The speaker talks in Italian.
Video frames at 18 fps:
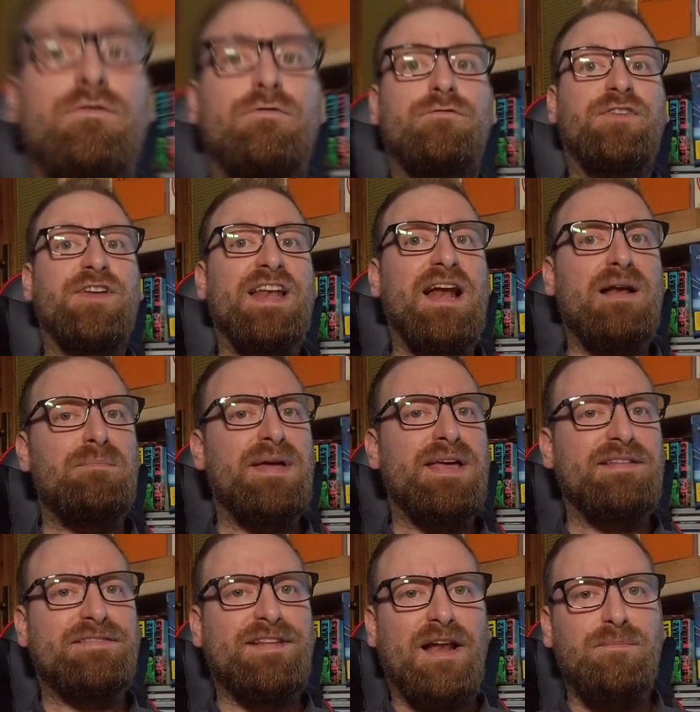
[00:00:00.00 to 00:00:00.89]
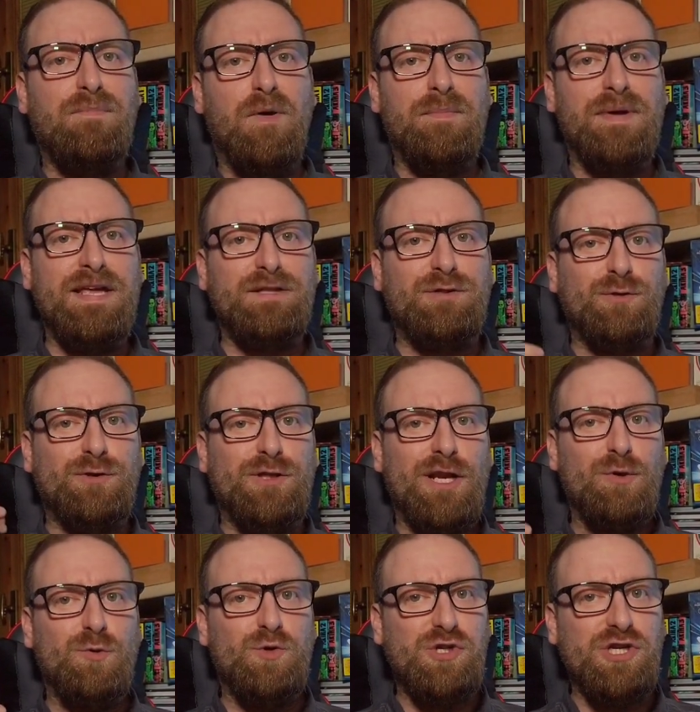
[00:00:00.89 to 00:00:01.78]
Finalmente è il momento
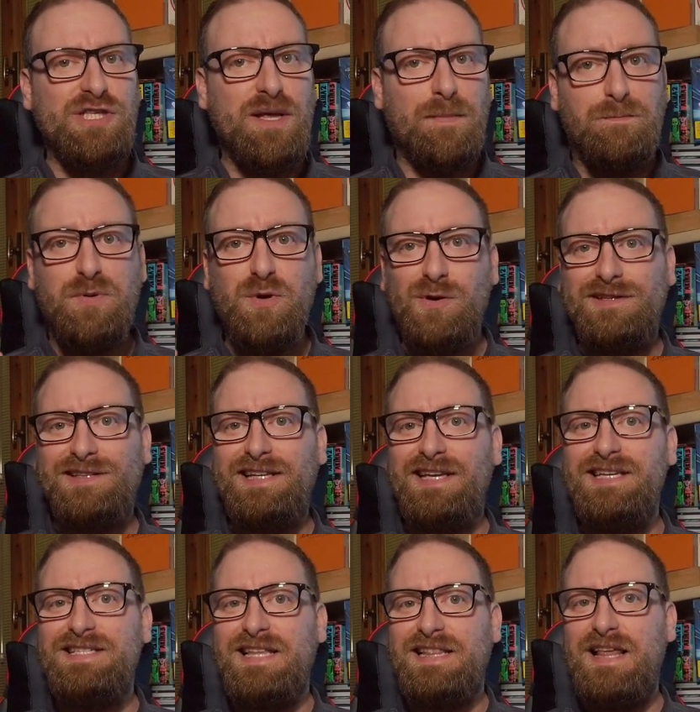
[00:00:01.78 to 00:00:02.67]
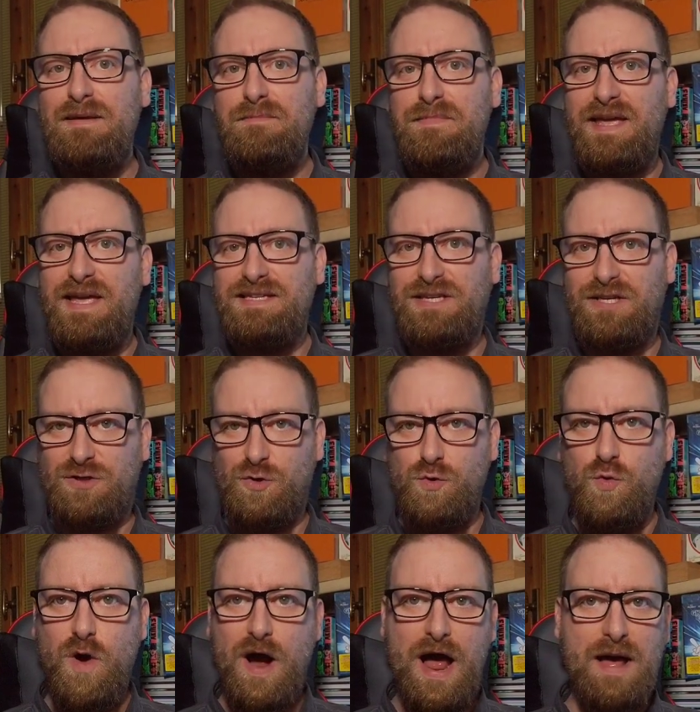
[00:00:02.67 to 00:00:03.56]
dell'uscita più attesa del mese
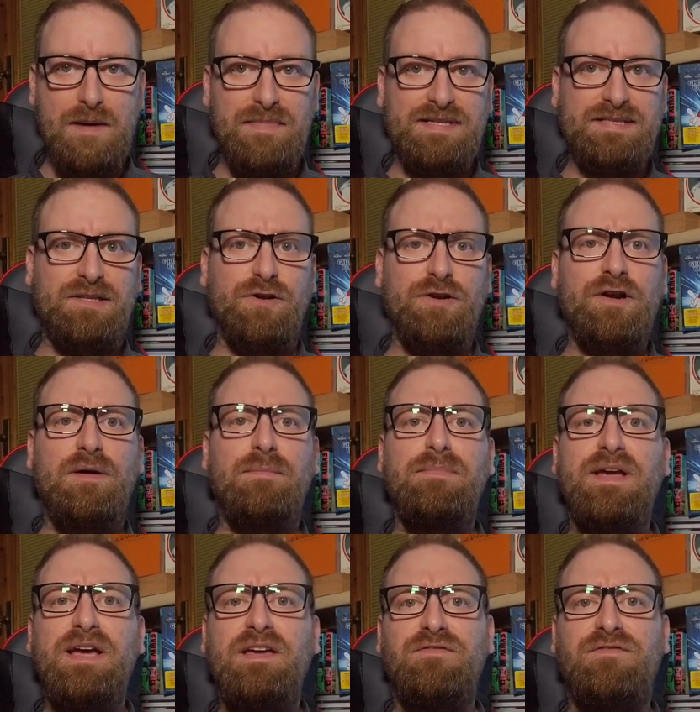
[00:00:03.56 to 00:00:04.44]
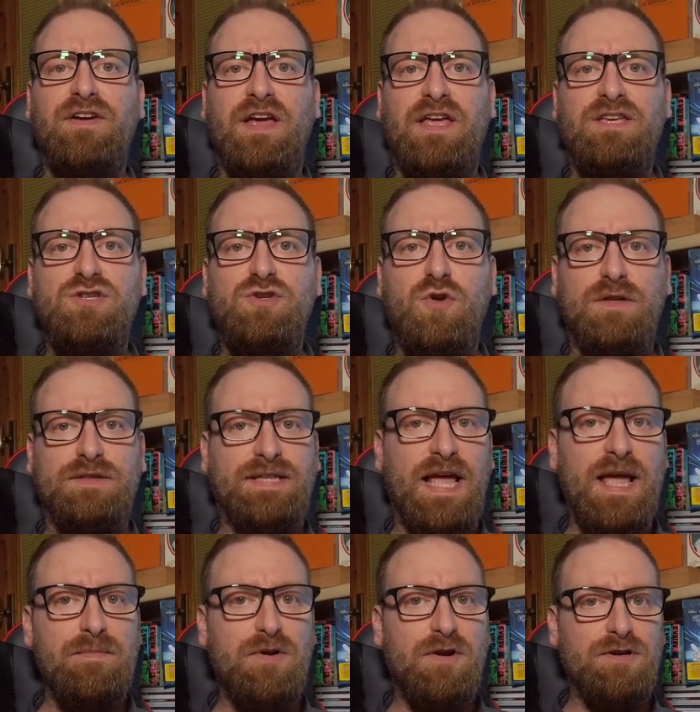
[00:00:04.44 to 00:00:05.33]
su Amazon, mi riferisco a
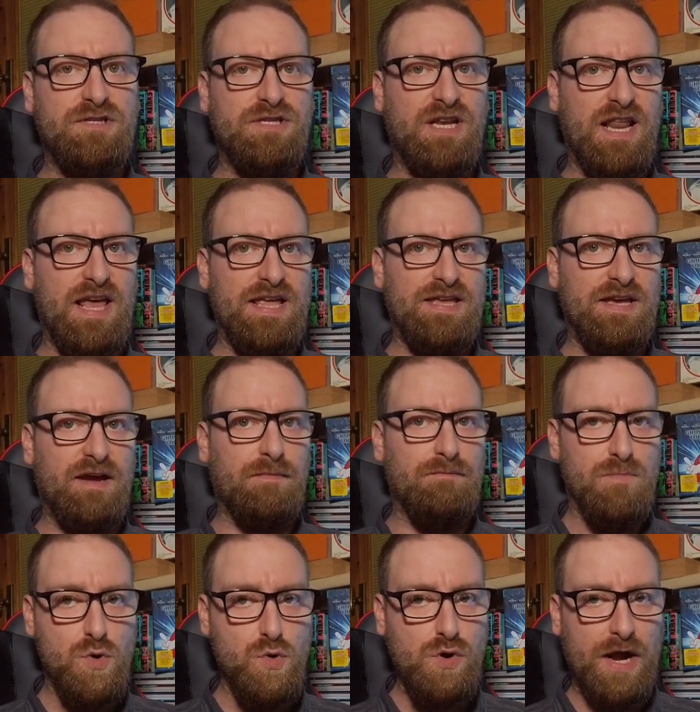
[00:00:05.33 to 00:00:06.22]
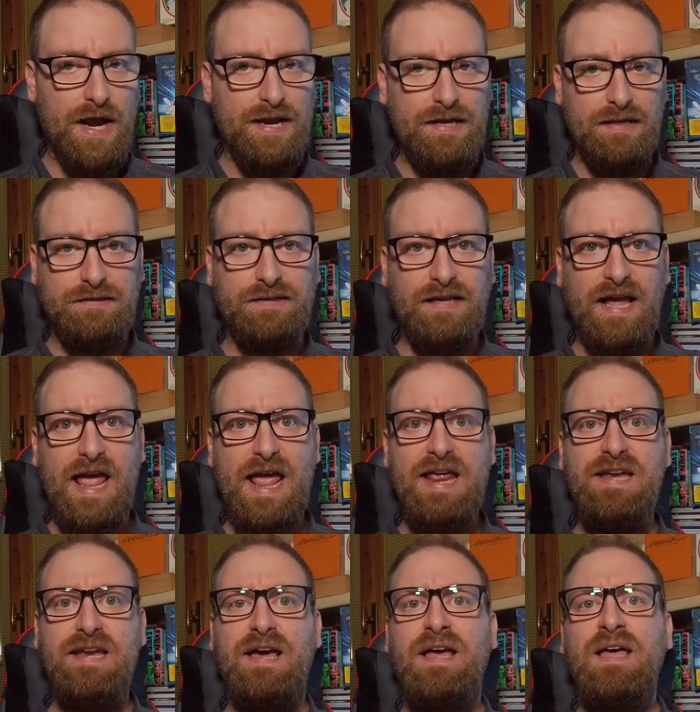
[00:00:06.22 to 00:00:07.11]
Demon Slayer Mugen
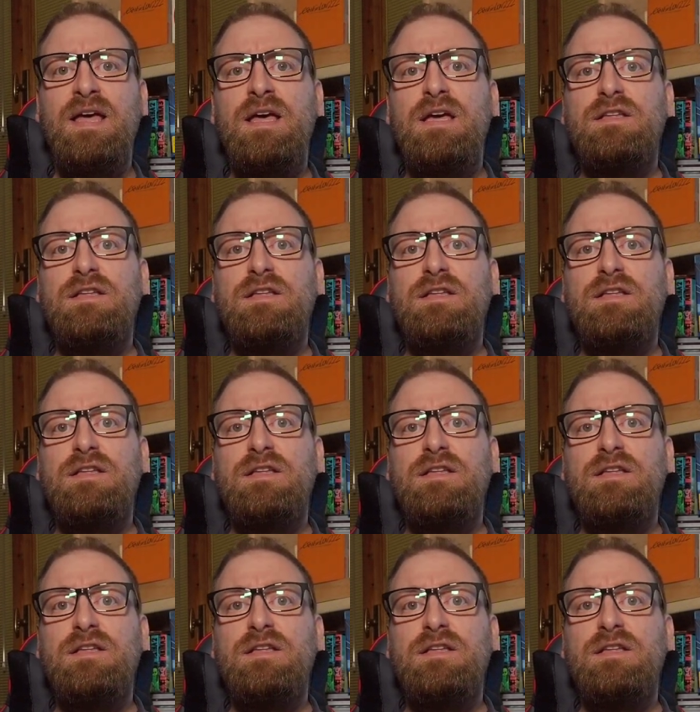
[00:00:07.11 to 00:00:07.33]
Train.